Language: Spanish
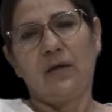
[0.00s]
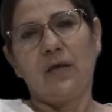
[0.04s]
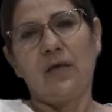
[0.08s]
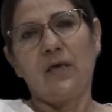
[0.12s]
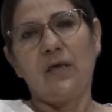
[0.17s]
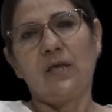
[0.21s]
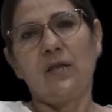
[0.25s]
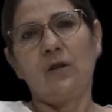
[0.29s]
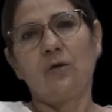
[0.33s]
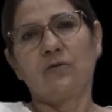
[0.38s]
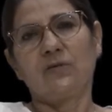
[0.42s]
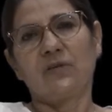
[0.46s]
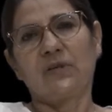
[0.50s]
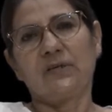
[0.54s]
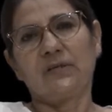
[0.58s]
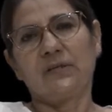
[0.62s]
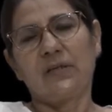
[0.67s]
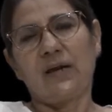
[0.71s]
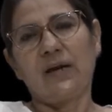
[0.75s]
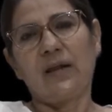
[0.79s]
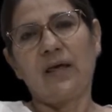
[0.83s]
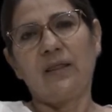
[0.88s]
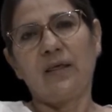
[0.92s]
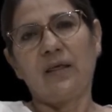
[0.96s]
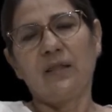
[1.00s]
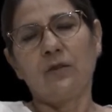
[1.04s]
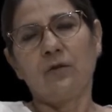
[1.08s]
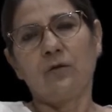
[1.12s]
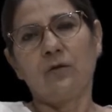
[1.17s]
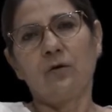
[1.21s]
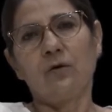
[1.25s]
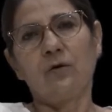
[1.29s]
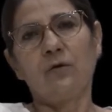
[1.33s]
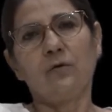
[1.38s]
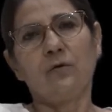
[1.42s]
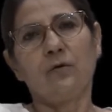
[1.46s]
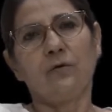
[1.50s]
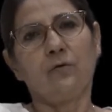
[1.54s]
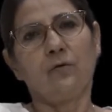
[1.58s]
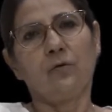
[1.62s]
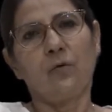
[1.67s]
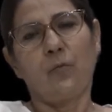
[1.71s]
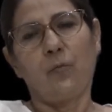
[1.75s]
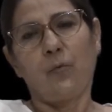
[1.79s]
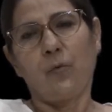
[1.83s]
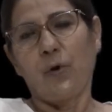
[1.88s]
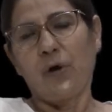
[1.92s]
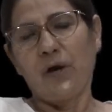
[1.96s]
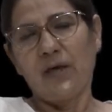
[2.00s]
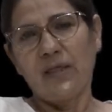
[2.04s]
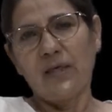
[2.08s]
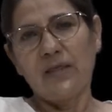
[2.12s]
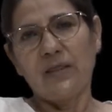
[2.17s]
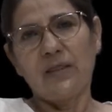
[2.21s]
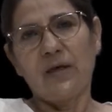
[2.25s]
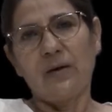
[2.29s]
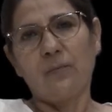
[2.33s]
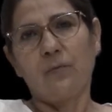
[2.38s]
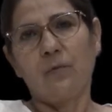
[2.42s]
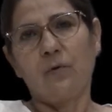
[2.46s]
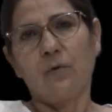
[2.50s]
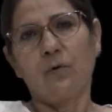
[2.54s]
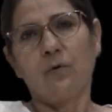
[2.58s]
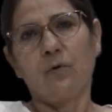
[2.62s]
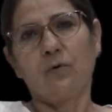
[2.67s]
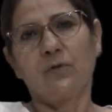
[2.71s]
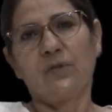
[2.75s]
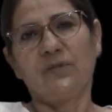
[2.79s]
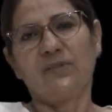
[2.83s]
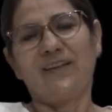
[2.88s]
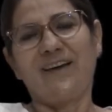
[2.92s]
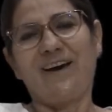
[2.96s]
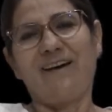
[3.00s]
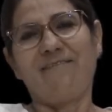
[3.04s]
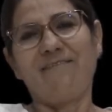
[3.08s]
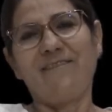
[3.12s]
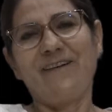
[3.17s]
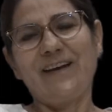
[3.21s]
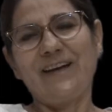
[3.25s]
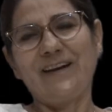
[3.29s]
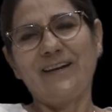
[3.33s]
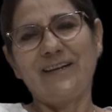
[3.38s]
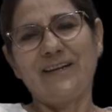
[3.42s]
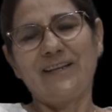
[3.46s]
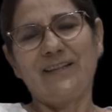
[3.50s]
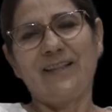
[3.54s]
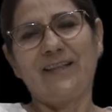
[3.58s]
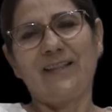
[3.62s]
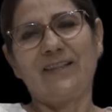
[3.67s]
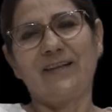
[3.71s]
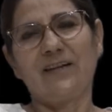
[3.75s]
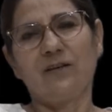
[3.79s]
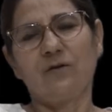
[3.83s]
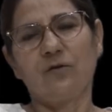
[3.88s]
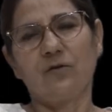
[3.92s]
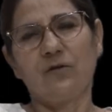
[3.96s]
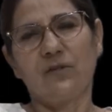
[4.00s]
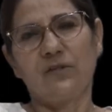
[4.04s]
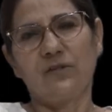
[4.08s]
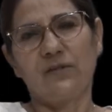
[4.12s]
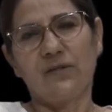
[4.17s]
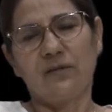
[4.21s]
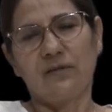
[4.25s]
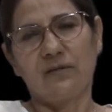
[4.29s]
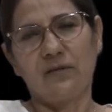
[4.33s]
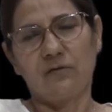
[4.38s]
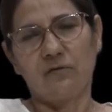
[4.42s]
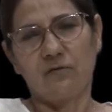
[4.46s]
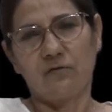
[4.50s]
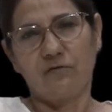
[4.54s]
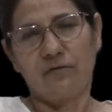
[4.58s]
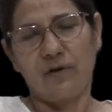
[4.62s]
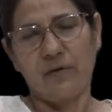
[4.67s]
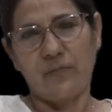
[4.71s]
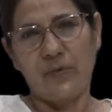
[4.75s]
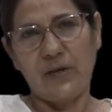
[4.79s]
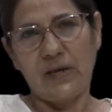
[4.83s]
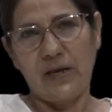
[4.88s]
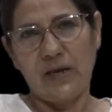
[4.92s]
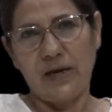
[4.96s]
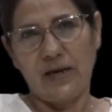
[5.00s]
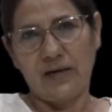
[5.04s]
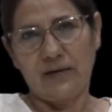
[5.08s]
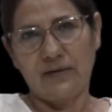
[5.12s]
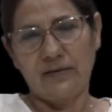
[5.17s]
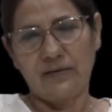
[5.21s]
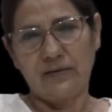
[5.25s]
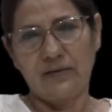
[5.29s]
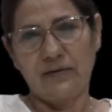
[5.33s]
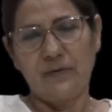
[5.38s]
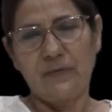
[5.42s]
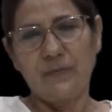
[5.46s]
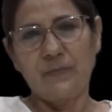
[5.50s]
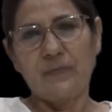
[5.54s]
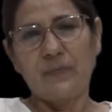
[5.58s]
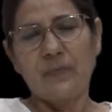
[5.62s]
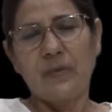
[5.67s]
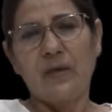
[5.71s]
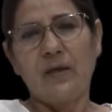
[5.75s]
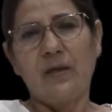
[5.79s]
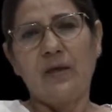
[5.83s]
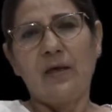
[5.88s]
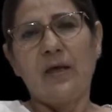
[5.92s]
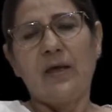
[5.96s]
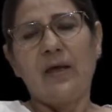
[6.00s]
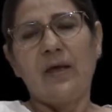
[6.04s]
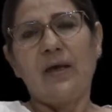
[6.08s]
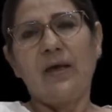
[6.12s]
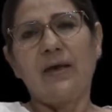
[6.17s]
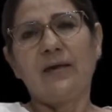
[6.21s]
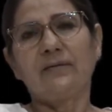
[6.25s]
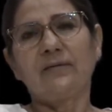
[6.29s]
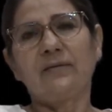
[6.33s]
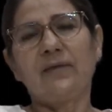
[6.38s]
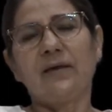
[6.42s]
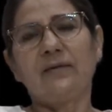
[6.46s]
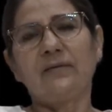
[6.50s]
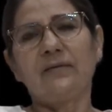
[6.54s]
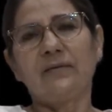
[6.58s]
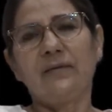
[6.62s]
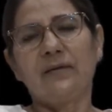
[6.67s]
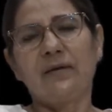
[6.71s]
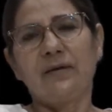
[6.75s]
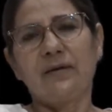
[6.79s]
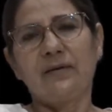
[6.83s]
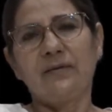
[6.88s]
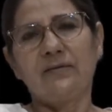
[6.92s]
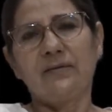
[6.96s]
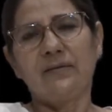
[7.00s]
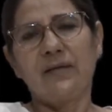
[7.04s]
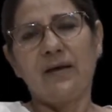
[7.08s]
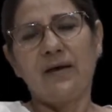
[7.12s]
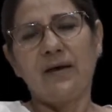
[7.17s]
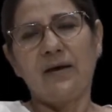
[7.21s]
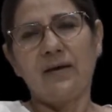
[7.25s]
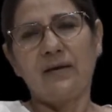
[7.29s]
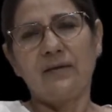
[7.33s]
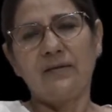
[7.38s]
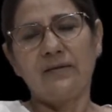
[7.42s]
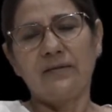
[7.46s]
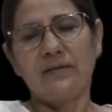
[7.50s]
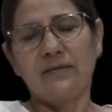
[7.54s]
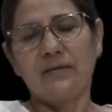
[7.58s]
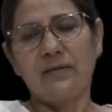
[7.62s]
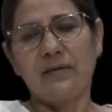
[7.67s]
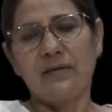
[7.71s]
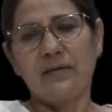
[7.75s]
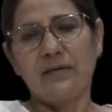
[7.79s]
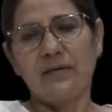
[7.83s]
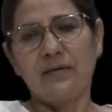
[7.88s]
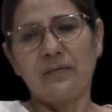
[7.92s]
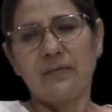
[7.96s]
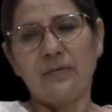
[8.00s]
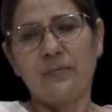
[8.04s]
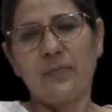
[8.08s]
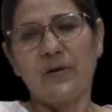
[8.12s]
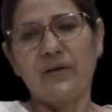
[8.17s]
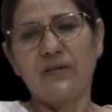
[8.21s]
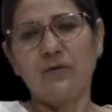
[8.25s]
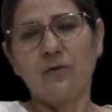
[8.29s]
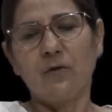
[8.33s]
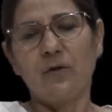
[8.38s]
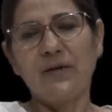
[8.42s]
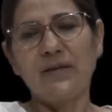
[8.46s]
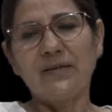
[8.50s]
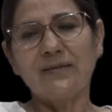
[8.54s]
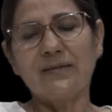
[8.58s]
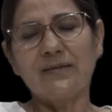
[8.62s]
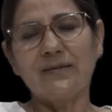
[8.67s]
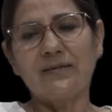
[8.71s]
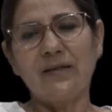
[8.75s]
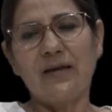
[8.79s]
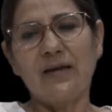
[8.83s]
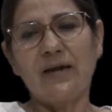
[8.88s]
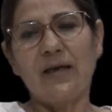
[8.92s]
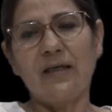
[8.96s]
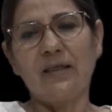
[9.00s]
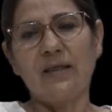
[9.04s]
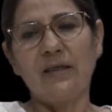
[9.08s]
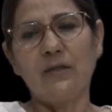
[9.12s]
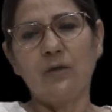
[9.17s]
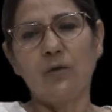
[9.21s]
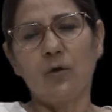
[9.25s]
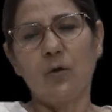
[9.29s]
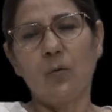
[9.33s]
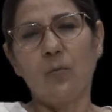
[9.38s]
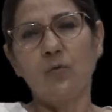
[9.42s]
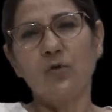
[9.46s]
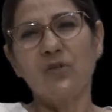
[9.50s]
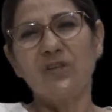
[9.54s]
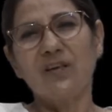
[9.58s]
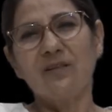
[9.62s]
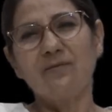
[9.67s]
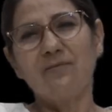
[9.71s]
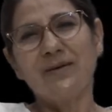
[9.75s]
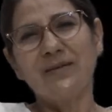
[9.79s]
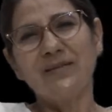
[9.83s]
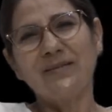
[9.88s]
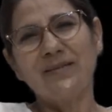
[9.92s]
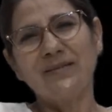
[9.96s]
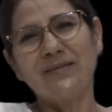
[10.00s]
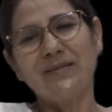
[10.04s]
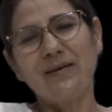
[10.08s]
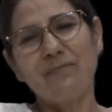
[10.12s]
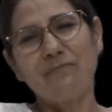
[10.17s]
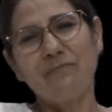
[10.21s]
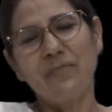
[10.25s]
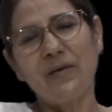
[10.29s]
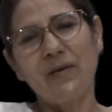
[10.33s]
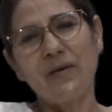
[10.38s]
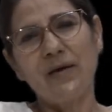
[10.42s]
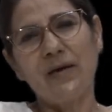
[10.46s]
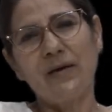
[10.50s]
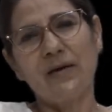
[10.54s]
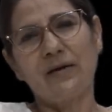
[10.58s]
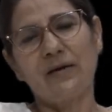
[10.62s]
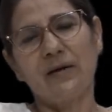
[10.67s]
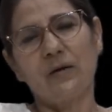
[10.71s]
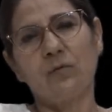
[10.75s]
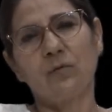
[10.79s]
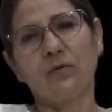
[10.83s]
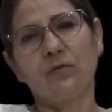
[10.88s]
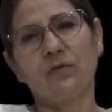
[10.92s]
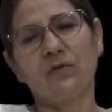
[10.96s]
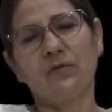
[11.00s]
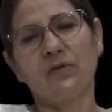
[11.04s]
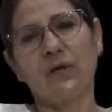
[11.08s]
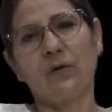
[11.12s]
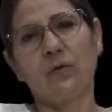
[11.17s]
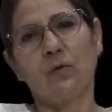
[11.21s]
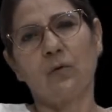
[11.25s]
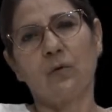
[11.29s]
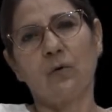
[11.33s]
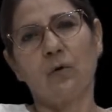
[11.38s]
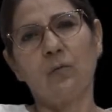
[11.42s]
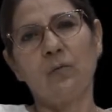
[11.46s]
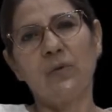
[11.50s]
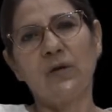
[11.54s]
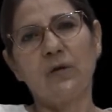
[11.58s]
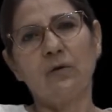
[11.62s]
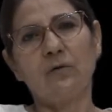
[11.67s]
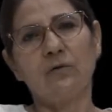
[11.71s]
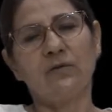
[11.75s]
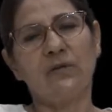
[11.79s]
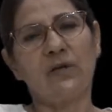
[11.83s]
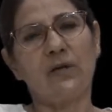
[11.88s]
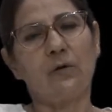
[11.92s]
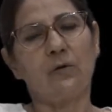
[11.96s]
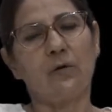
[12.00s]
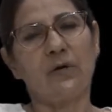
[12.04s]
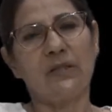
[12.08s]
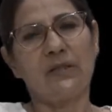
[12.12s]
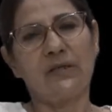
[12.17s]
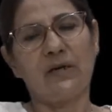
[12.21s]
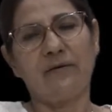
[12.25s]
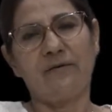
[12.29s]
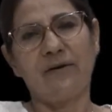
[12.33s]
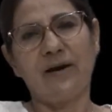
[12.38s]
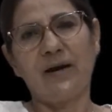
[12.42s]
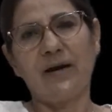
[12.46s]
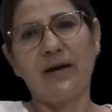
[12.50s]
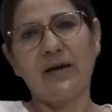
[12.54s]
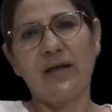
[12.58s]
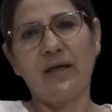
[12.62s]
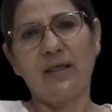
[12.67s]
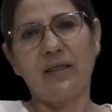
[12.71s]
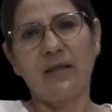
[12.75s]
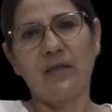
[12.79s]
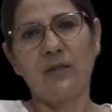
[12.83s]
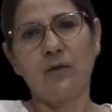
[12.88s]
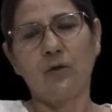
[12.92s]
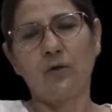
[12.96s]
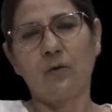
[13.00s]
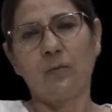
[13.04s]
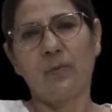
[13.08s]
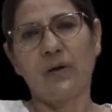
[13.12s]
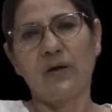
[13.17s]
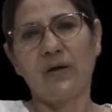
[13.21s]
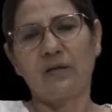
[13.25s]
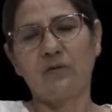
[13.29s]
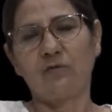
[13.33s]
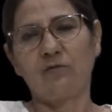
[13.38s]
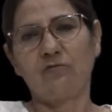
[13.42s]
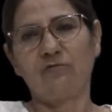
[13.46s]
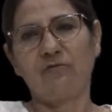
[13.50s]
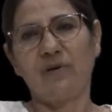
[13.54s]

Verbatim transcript: y los que están adentro no pueden tampoco saber y tener noticias de sus familiares. Estas, estas eh, personas que están adentro muchas veces envían recursos económicos de lo que trabajan adentro para sus